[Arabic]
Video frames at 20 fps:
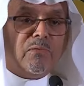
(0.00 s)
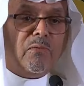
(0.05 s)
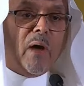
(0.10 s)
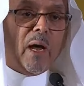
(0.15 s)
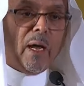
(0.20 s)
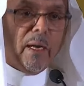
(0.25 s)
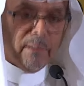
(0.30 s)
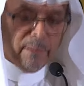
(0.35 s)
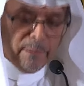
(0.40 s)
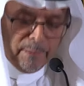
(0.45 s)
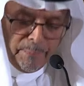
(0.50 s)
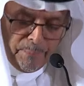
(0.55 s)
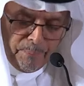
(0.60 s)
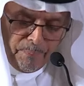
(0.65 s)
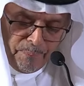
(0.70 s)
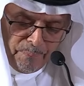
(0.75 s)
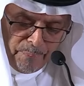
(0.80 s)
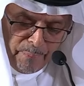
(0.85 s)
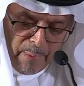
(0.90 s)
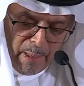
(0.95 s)
فقط
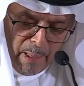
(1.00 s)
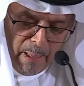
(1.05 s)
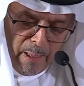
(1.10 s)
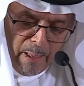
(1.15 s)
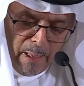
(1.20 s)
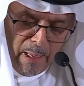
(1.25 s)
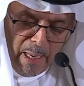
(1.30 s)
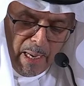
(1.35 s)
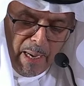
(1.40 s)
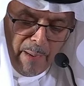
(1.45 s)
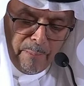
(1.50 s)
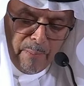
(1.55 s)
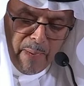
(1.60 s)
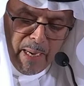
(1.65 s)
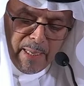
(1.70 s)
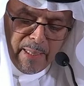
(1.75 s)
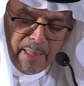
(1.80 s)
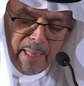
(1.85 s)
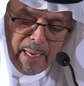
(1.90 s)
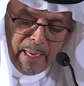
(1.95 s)
عما
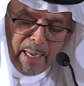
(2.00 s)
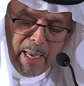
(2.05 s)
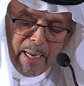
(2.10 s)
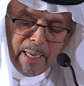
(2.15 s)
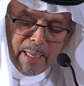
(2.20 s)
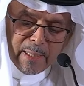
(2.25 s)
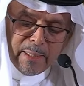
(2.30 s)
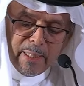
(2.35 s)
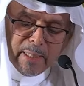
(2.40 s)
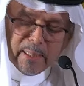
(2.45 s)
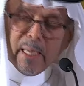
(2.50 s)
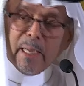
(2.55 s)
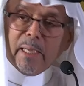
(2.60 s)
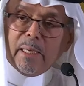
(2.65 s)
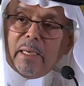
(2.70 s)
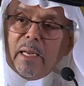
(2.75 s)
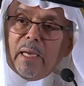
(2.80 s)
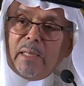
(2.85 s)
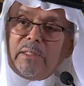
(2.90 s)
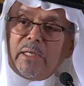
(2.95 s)
اذا كانت
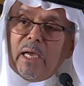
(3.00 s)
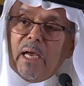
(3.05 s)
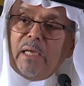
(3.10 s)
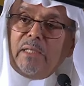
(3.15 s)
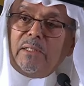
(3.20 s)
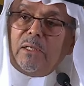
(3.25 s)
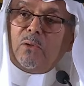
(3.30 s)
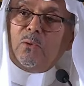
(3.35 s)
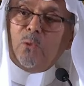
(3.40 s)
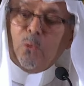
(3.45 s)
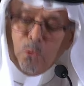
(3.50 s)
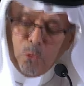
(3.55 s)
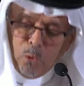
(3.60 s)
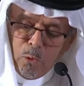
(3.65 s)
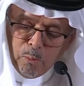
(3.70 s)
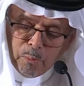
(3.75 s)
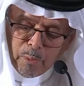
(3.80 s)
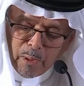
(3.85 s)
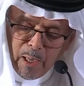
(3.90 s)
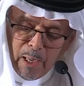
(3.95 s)
لدينا جائزه
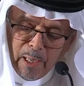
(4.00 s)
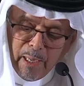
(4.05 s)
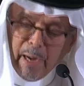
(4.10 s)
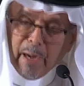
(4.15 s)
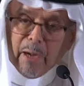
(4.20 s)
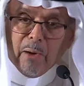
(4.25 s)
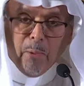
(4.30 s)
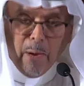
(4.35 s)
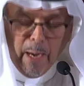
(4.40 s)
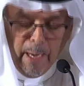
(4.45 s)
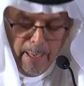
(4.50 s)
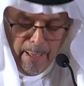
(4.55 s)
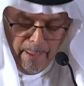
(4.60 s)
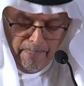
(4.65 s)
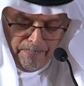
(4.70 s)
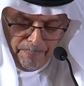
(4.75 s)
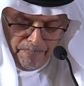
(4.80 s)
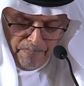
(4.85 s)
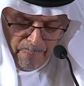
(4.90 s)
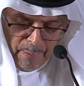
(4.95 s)
كبرى للروايه
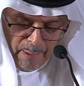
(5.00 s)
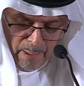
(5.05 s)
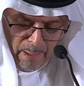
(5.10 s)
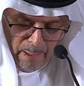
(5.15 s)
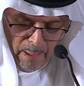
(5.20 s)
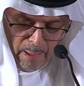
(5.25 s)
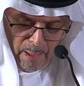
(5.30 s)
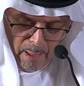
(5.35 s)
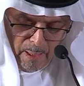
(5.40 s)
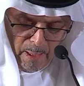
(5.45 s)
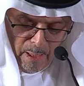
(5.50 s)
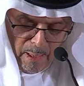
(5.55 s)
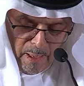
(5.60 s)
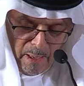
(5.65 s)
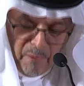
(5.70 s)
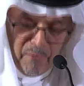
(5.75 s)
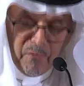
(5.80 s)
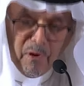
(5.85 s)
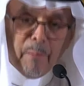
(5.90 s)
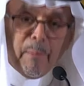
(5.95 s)

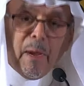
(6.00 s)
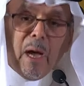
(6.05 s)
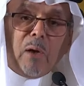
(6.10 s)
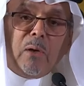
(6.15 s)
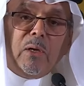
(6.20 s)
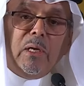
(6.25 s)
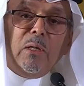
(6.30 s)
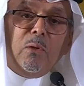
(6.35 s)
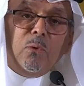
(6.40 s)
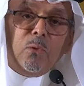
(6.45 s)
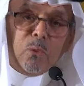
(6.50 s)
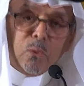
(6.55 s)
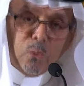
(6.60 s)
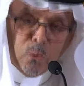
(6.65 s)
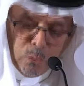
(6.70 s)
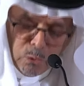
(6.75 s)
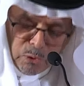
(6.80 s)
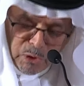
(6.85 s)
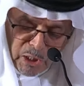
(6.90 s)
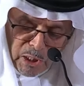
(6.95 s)
فما كدت
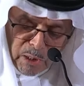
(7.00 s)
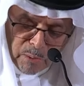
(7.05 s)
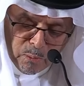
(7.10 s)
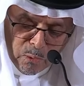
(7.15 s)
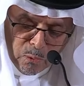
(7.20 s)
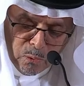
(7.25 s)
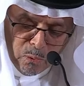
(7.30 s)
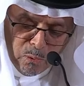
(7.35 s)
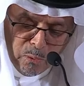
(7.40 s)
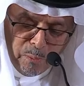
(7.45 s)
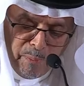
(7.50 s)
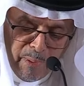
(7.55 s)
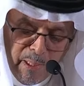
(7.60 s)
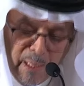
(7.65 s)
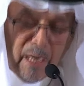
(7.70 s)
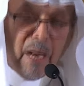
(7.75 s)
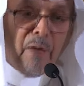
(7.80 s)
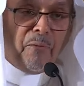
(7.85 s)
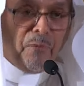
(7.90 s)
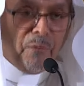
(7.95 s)
اجيبه
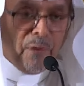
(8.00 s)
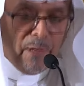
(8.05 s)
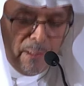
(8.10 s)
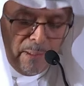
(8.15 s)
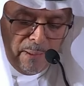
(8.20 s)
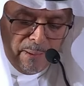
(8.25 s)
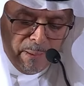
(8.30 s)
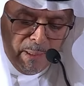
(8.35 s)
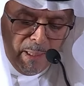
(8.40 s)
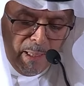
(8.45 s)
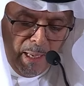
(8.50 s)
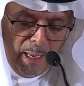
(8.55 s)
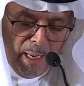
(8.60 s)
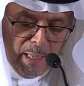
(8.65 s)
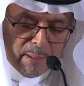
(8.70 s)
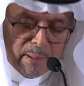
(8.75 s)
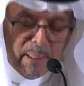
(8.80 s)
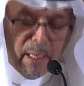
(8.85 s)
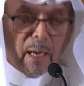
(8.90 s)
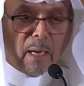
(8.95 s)
بالنفي
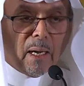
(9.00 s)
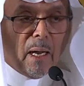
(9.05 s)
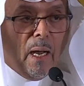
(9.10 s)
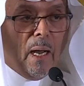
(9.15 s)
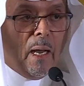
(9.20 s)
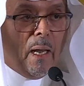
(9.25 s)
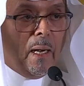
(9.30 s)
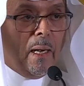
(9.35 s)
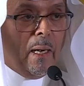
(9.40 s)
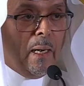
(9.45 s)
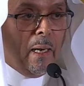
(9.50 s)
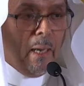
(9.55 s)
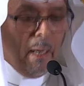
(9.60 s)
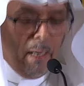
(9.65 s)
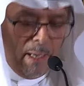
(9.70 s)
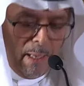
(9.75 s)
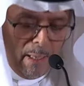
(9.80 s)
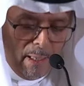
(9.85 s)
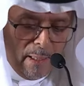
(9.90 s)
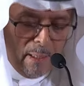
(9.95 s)
حتى قال
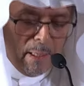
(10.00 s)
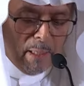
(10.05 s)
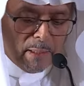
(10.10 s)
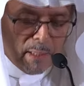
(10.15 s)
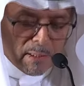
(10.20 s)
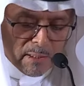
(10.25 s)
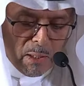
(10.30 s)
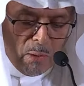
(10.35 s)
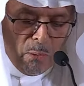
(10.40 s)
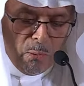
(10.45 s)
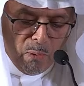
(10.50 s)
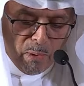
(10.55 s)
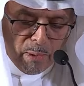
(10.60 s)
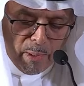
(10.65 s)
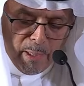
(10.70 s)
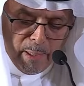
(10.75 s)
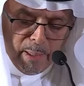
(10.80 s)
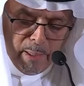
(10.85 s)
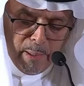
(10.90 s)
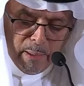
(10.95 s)
ان
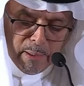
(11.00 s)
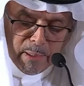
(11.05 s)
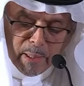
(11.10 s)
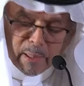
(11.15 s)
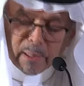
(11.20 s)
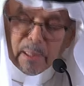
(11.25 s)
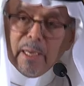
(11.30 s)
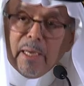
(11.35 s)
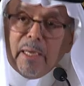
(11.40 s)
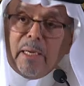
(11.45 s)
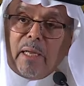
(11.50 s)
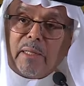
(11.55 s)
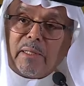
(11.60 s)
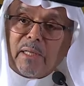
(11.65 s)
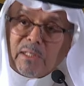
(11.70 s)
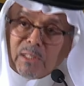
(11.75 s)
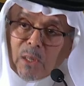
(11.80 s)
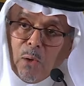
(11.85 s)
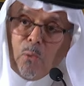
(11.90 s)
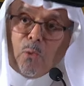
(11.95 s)
تصورا ان
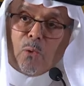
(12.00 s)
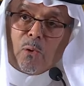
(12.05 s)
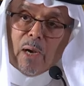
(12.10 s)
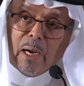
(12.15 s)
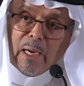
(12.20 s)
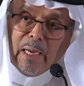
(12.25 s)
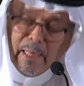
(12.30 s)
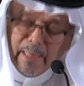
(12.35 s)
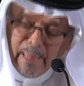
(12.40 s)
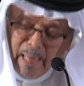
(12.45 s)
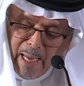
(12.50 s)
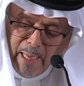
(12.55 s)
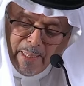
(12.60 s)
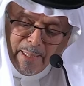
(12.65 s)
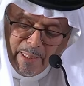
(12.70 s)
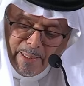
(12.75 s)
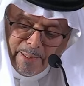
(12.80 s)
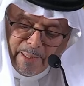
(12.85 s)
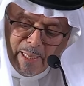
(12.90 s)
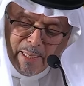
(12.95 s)
تصورا
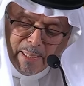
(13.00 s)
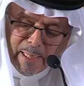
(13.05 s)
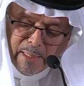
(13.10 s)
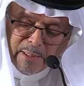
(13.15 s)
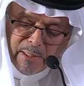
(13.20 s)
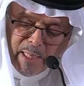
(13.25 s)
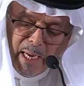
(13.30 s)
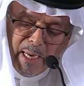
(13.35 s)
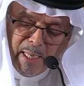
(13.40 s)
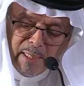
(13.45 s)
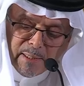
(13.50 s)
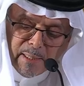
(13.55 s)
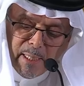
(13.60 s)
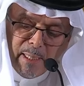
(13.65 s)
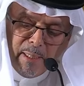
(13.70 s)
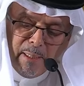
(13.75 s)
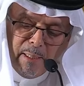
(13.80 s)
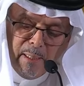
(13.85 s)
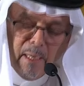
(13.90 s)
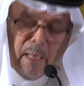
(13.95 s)
لتلك
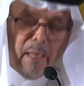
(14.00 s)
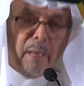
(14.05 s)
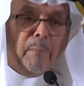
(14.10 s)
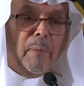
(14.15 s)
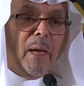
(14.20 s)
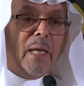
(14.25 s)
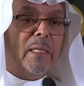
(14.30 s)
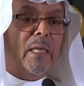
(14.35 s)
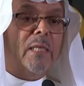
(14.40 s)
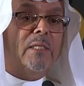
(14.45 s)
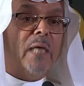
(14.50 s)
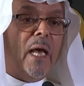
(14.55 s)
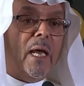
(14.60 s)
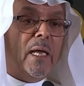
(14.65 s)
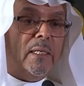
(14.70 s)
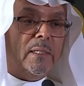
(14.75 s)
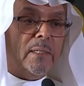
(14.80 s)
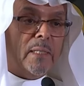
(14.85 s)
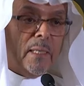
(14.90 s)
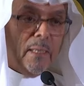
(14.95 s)
الجائزه بات
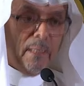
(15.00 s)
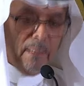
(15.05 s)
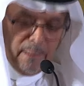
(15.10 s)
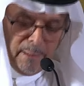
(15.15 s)
جاهزا